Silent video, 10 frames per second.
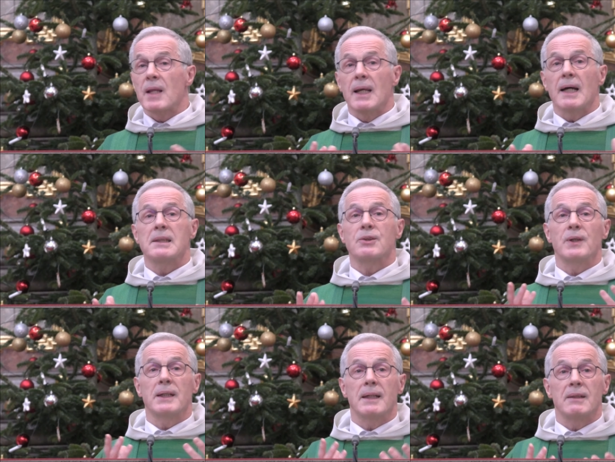
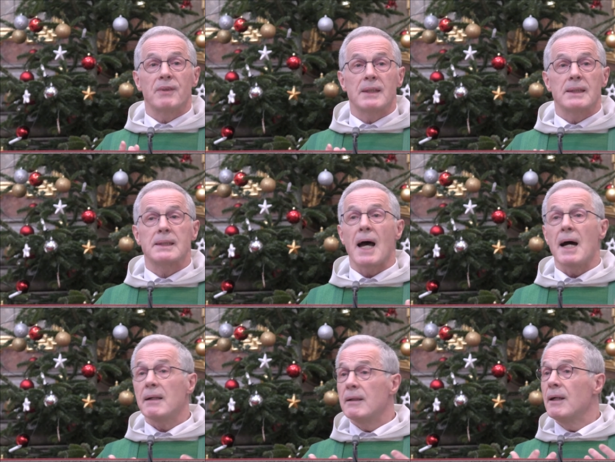Lasst euch etwas
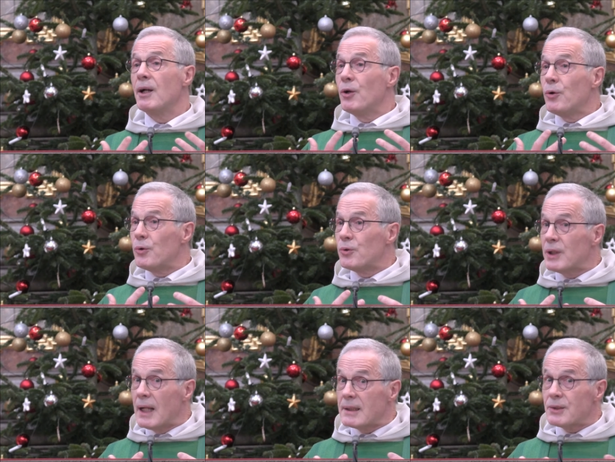sagen
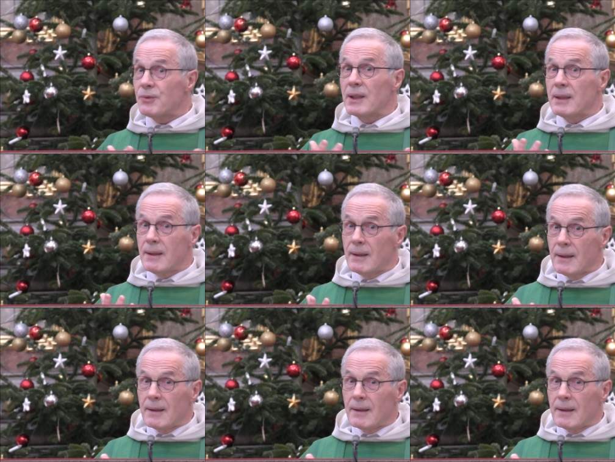und lasst euch